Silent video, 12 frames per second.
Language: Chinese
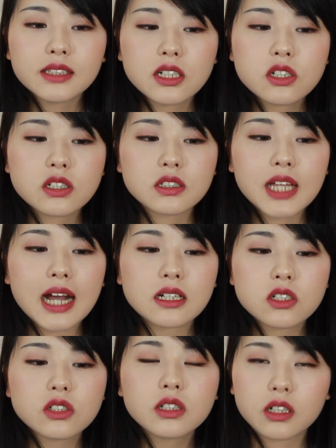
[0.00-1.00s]
但是它
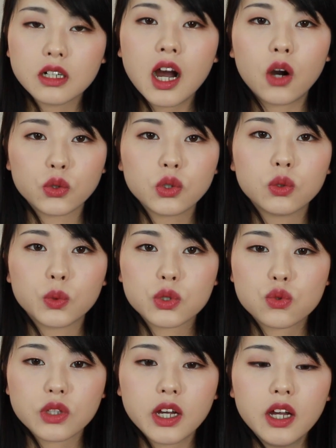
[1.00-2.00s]
真的很好用，我
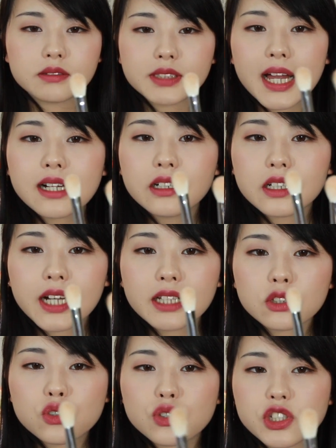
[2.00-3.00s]
觉得大家可以看
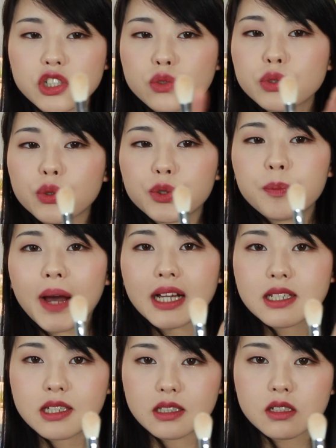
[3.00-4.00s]
到，就是其中有一
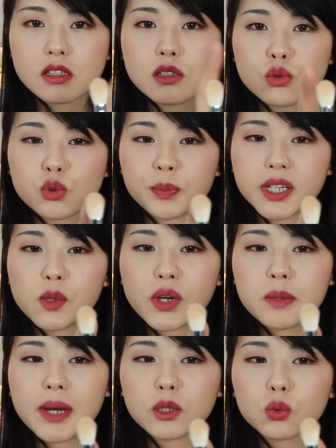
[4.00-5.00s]
把洗的次数比另
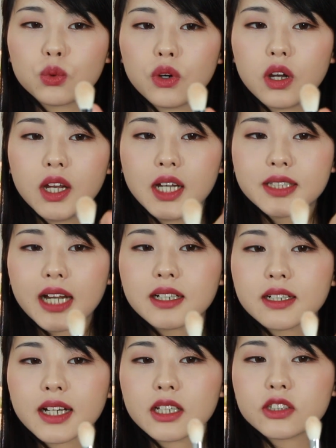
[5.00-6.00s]
外一把多，大家
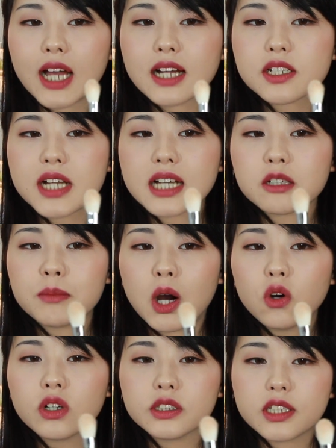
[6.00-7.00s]
可以看到它炸的
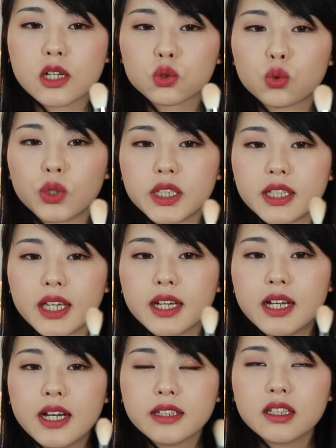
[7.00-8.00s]
毛可能要多一点。
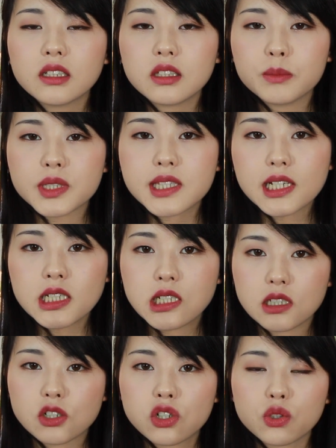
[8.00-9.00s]
那你们在
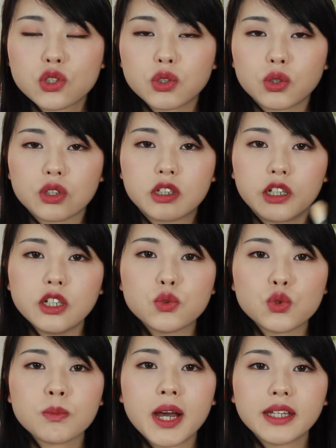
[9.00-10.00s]
洗的时候就可以
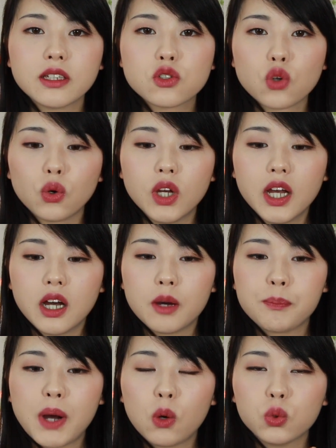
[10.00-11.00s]
去买那种
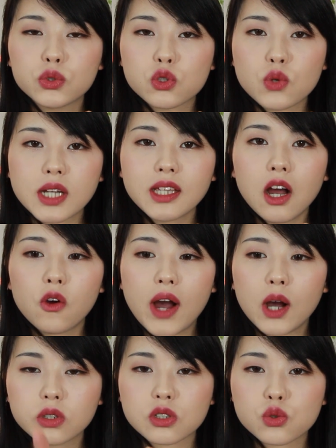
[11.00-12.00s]
呃保护的刷套
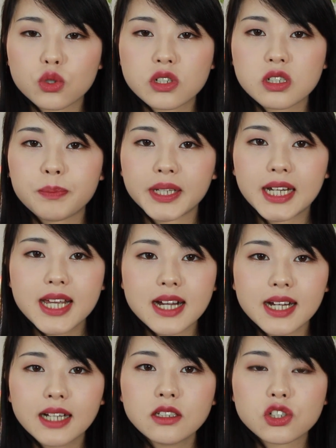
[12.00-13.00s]
啊，或者说是把它
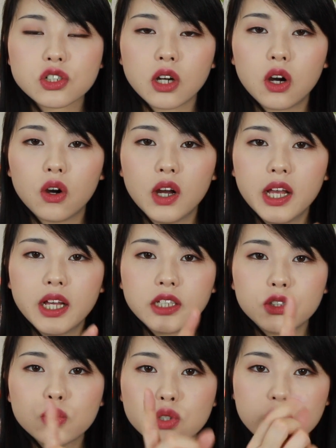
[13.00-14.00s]
晾干的时候，
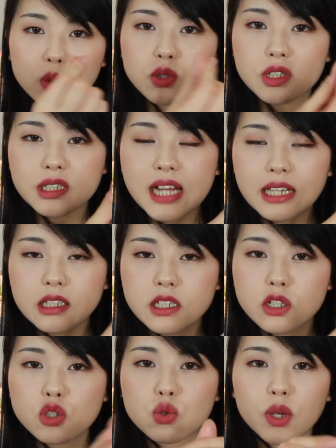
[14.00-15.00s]
你用手指蘸一
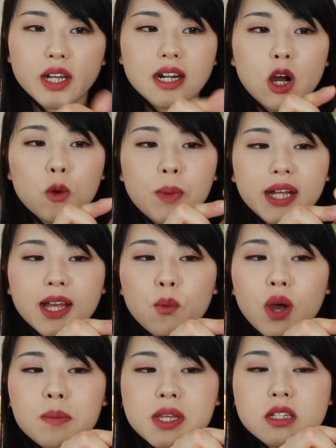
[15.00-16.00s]
些水，然后把它
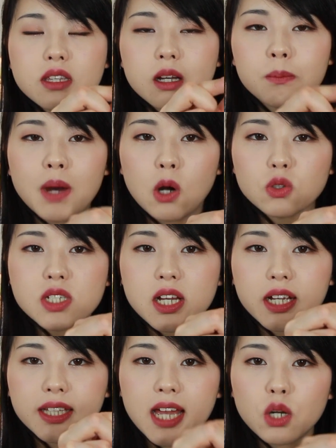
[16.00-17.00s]
外面这个毛这
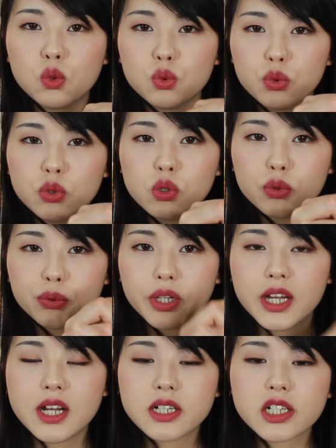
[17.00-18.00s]
样给它捋一捋，
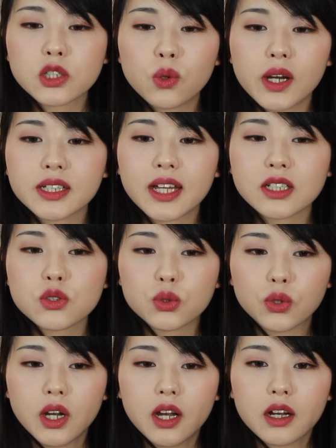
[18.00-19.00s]
这样的话它
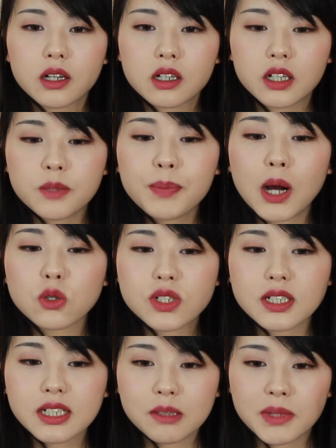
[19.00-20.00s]
就可以保
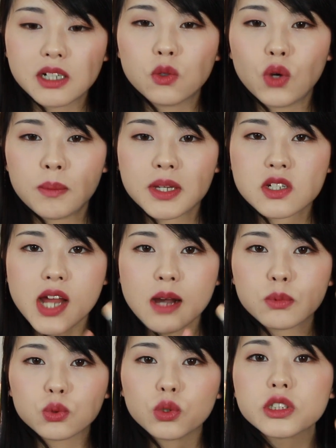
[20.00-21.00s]
证里面和外面
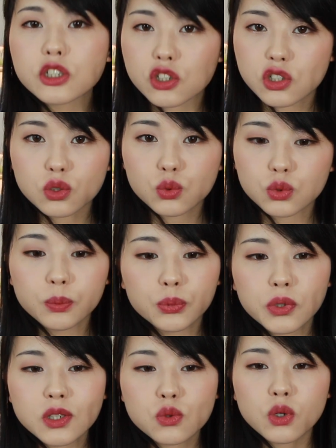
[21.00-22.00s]
差不多的湿度，
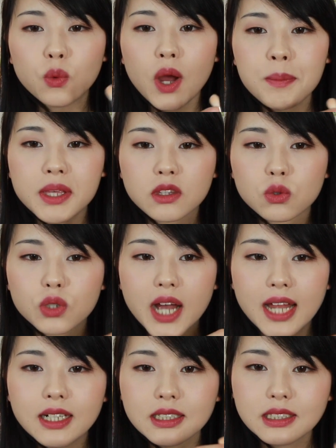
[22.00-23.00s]
不会说外面都
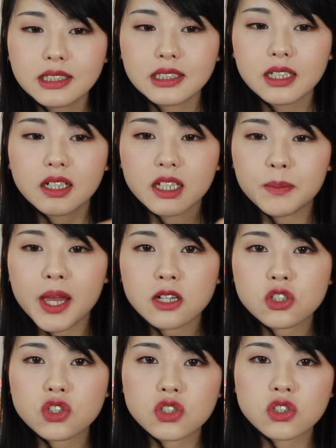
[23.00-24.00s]
干了一些，里面
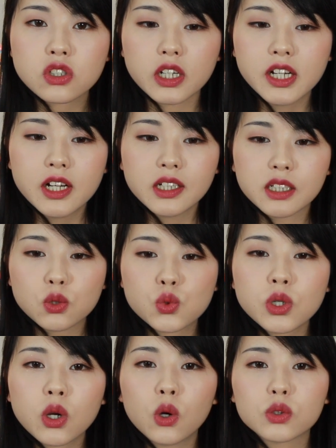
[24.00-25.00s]
还是湿的。然后
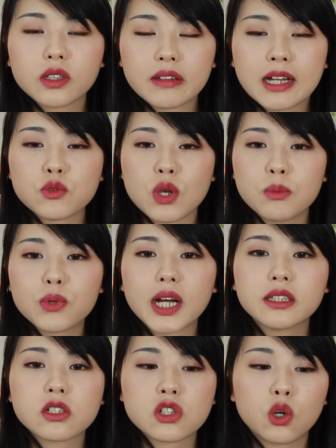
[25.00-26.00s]
最后等它全部
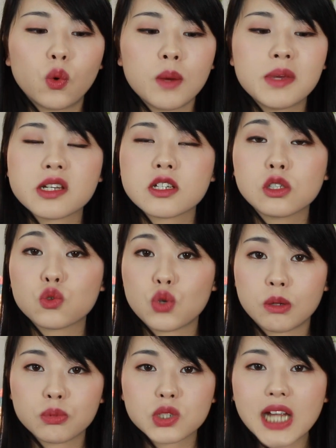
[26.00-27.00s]
干的时候，外面这些就
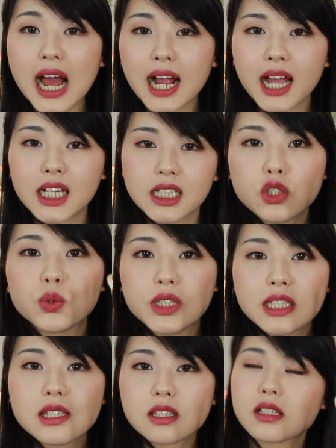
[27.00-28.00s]
全部炸开了，就
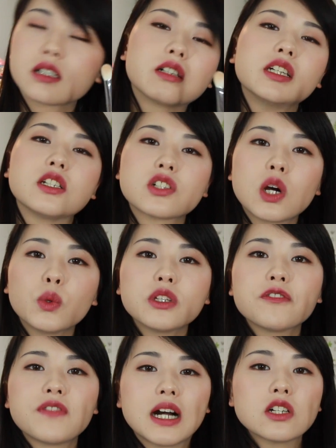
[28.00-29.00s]
以此呢可以稍微
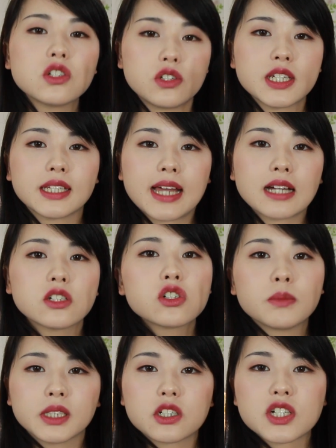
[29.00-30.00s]
的防止一下它
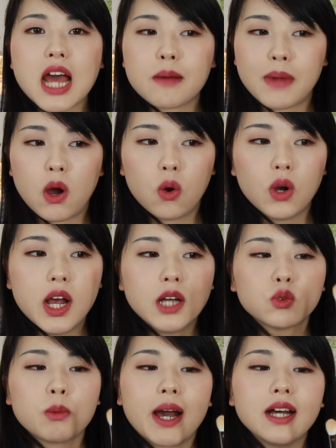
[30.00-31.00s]
这么的炸毛，
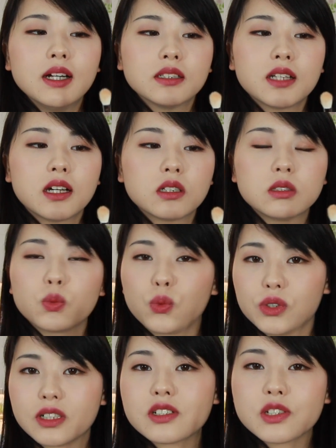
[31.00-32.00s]
对吧？那
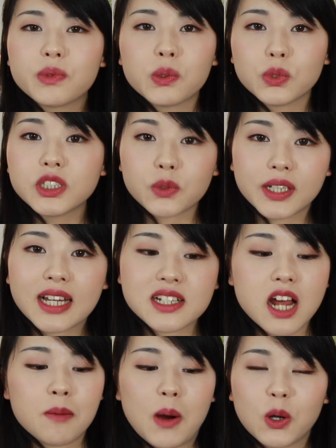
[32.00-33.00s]
我呢是因为我喜欢它
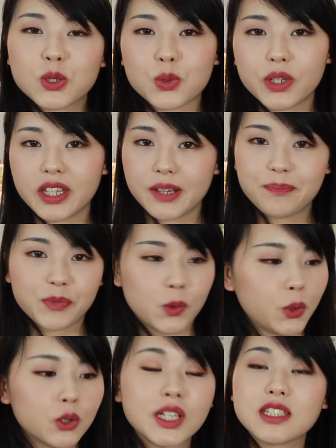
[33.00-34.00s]
炸毛，所以
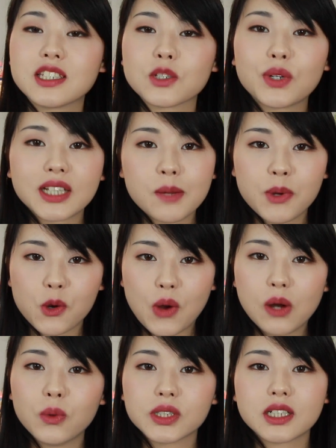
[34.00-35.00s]
我有点奇怪，大家不要
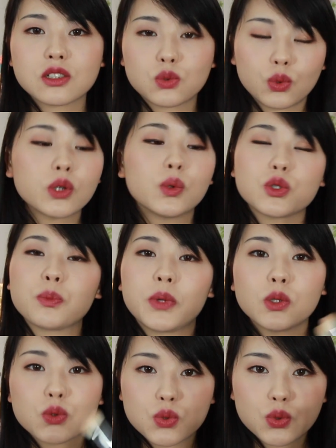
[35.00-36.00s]
管我，但是所以我就没
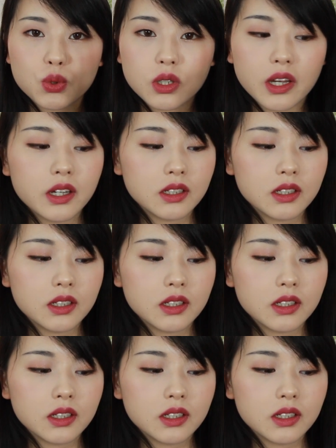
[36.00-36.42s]
有去。